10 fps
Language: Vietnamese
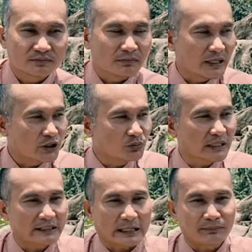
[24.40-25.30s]
mà chúng
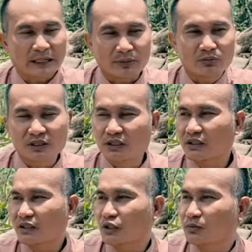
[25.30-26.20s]
ta tập tập không được
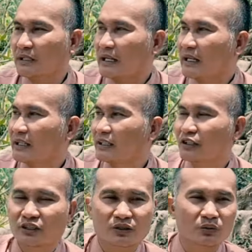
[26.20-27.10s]
chúng ta
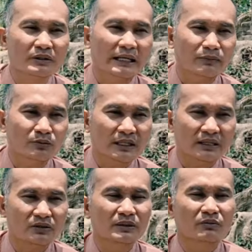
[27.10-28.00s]
cũng giam chúng ta
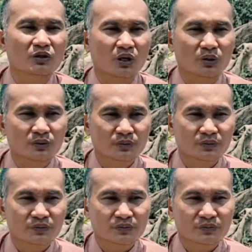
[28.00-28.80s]
chúng ta không khổ